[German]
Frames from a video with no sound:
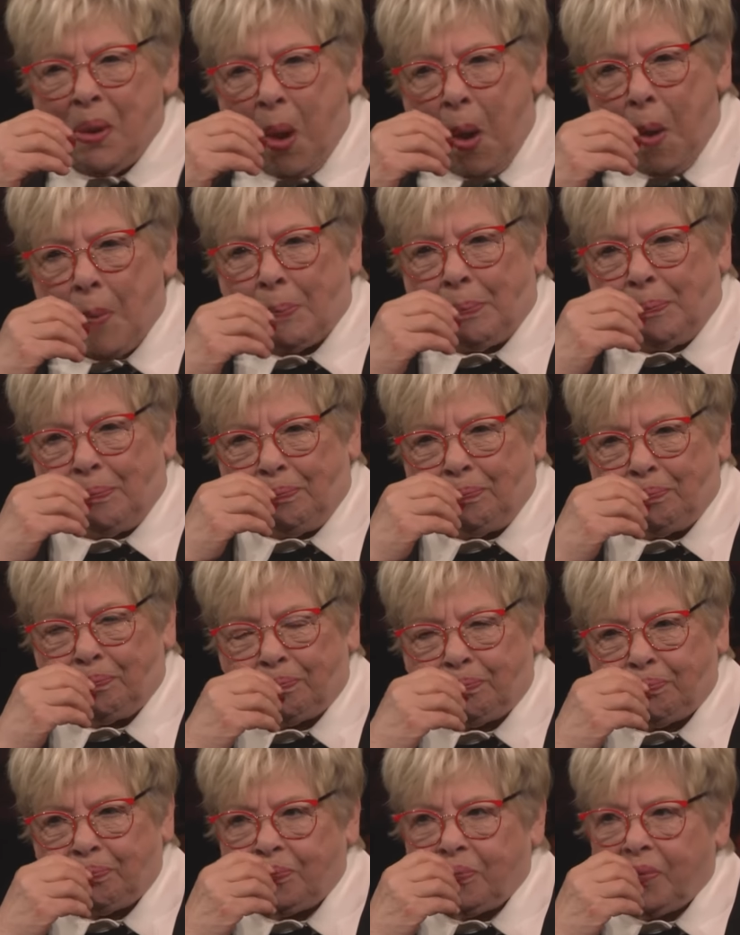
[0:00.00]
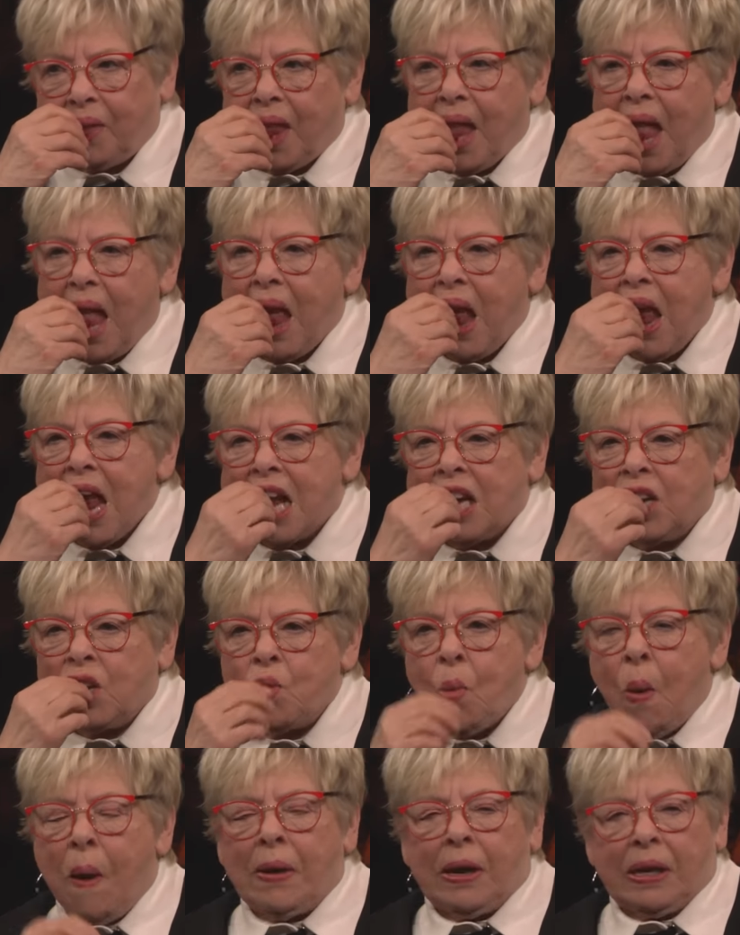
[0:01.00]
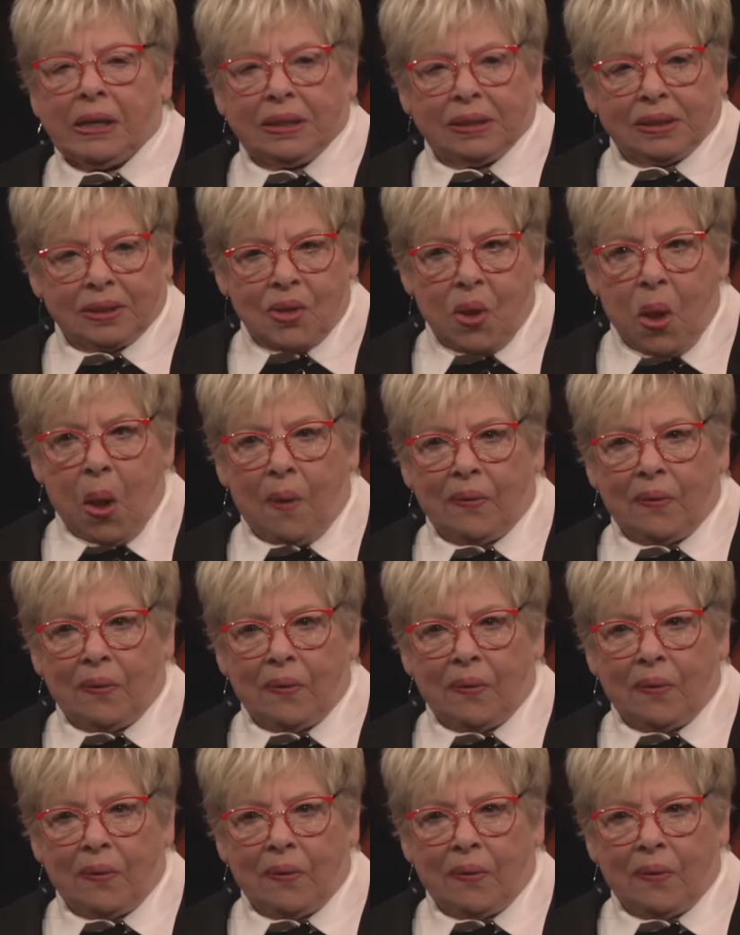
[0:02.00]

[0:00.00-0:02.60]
Draußen vor der Tür. Draußen vor der Tür. Und